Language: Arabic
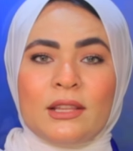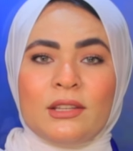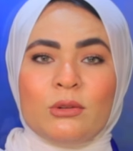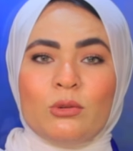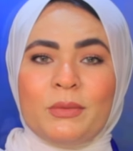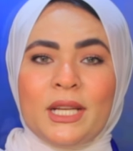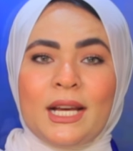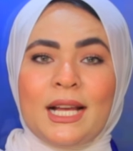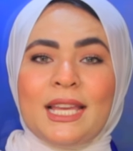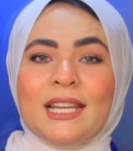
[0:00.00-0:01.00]
كثير
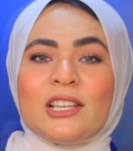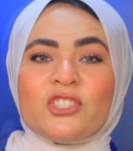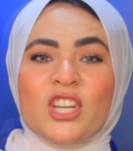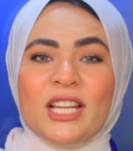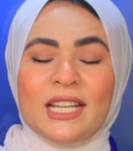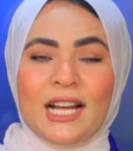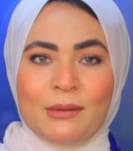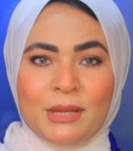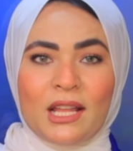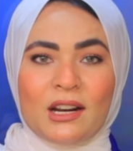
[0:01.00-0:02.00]
منها إلى الشأن
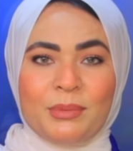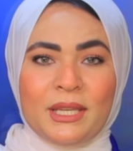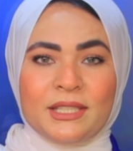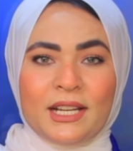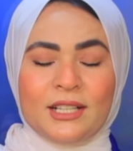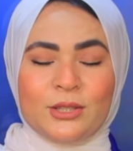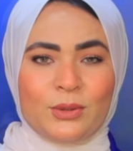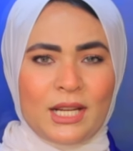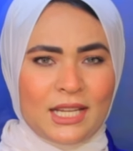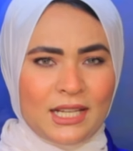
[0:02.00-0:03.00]
العام العربي
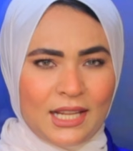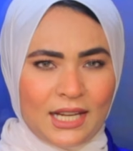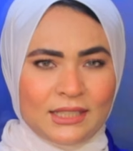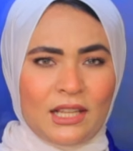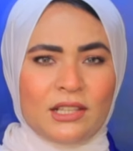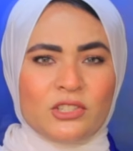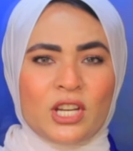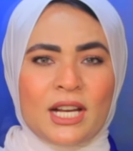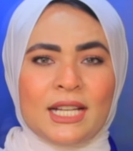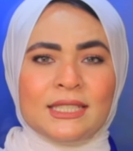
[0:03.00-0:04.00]
لكن الأحداث
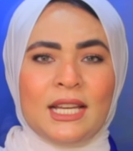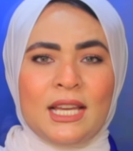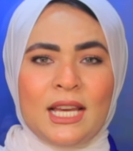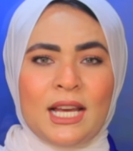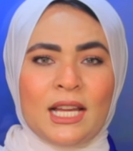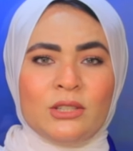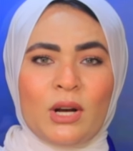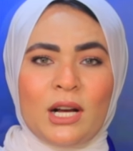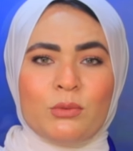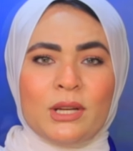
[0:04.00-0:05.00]
شاءت أن
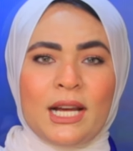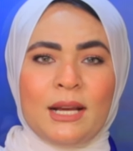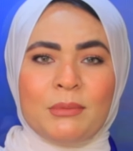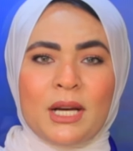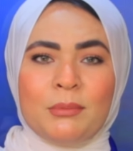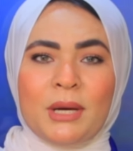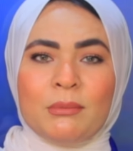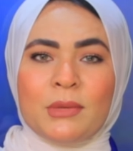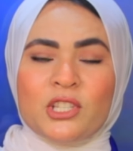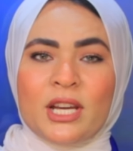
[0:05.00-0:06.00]
يحول همام
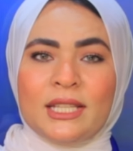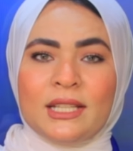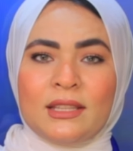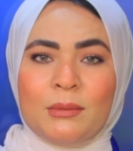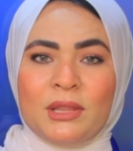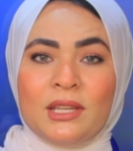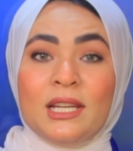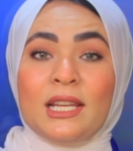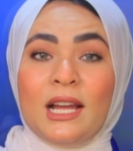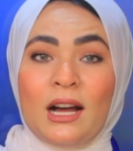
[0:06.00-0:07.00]
مشاهد التمثيل
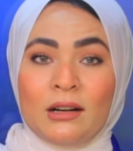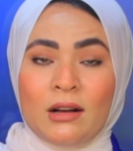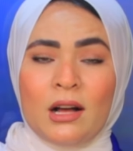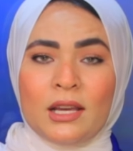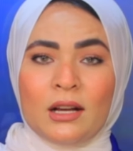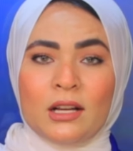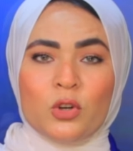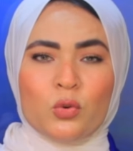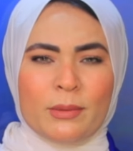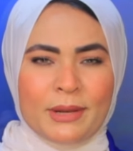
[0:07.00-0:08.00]
إلى حقائق
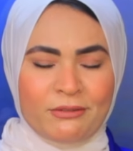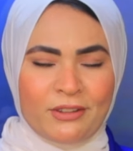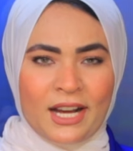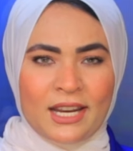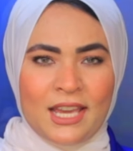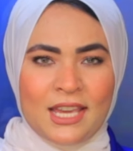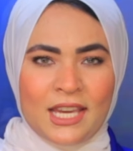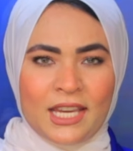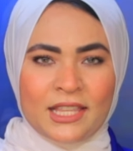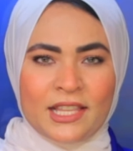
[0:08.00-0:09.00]
وبالفعل
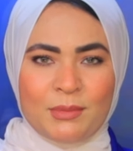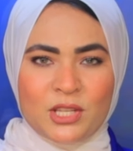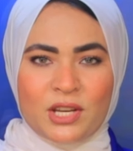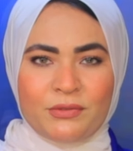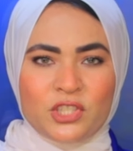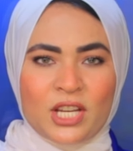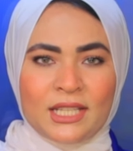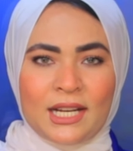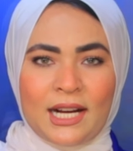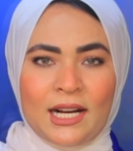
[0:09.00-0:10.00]
اندمج في
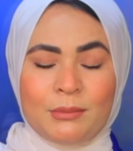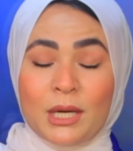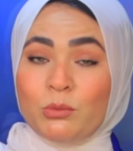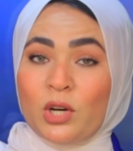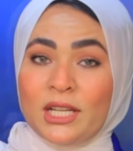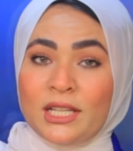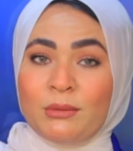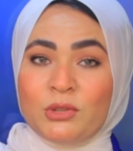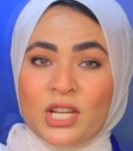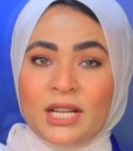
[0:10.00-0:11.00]
الشأن العام معلنا
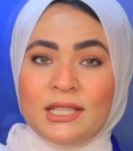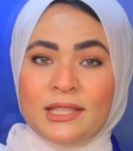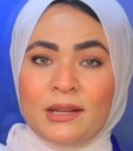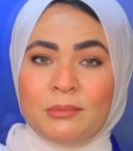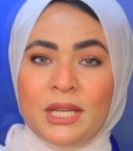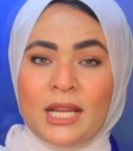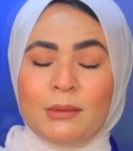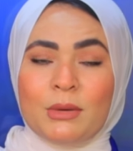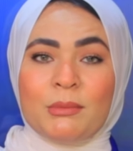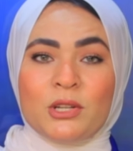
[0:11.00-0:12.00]
بشكل تام
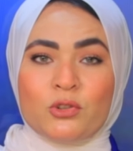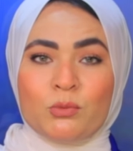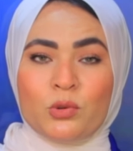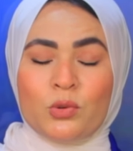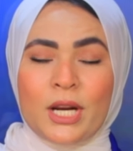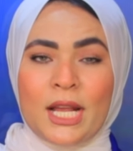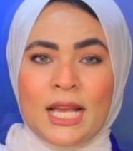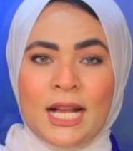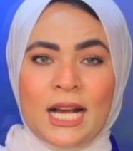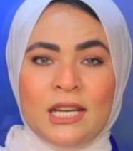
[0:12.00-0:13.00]
أمام الجمهور
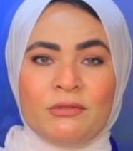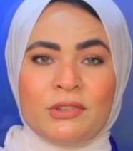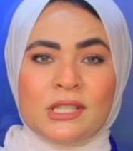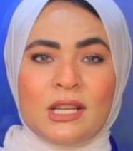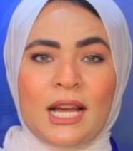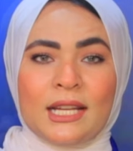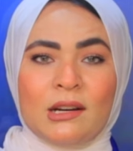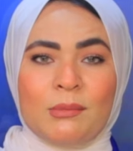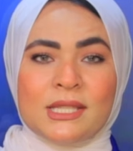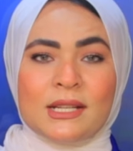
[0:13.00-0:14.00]
الانفصال عن
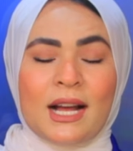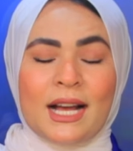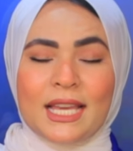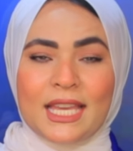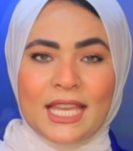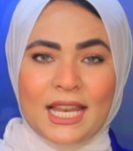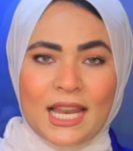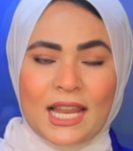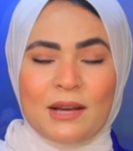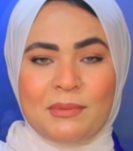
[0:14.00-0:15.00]
المسرح إلى
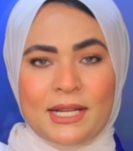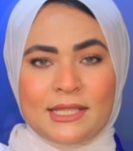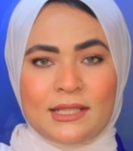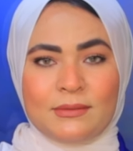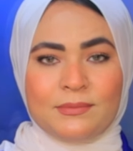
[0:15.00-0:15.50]
الأبد